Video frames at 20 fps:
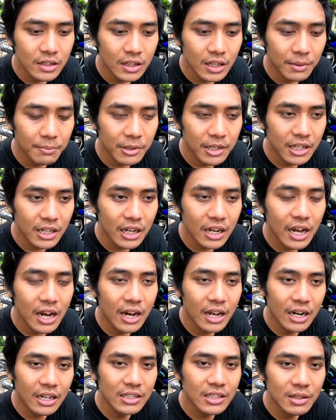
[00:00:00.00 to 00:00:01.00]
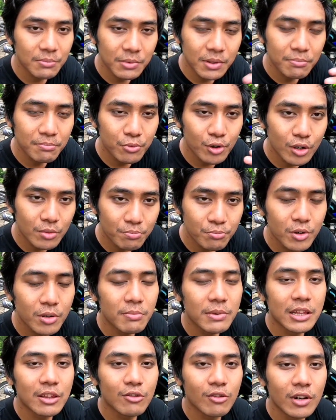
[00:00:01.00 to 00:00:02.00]
tapi dia nggak keras lebih empuk-empuk
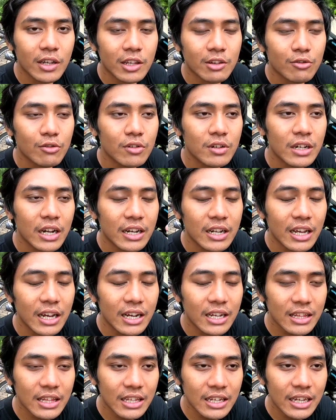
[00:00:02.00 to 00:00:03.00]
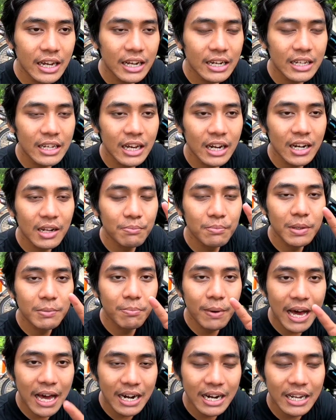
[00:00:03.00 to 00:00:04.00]
mentul gitu dari yang ketiga ini yang lebih
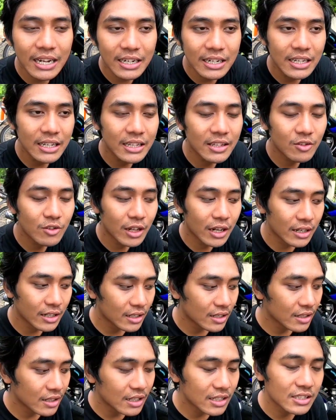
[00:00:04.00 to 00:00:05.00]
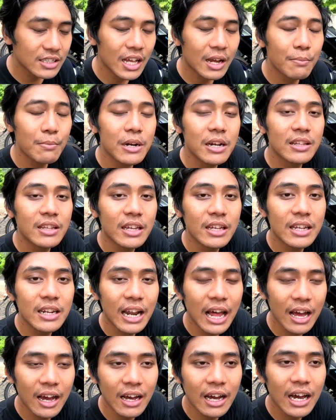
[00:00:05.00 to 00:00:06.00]
parah ini itu tadi kestabilannya
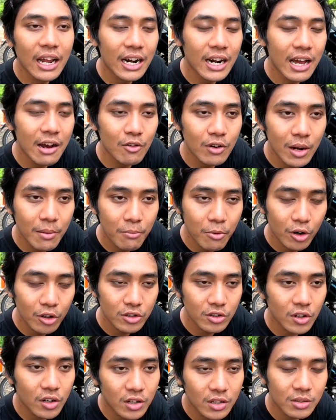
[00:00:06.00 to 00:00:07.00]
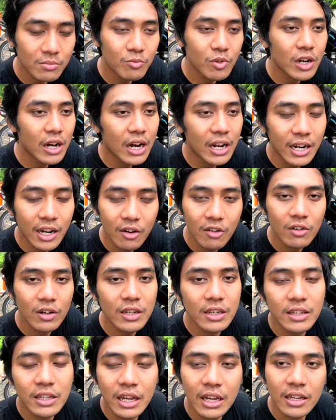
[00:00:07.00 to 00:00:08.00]
hilang karena udah bocor semua nggak ada
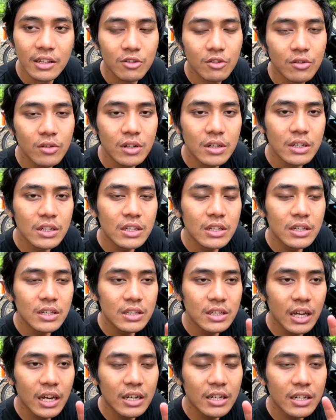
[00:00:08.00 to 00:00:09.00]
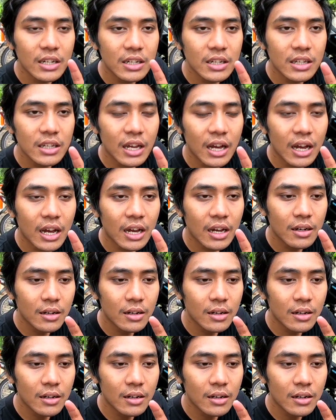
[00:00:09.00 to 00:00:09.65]
olinya itu jadi dia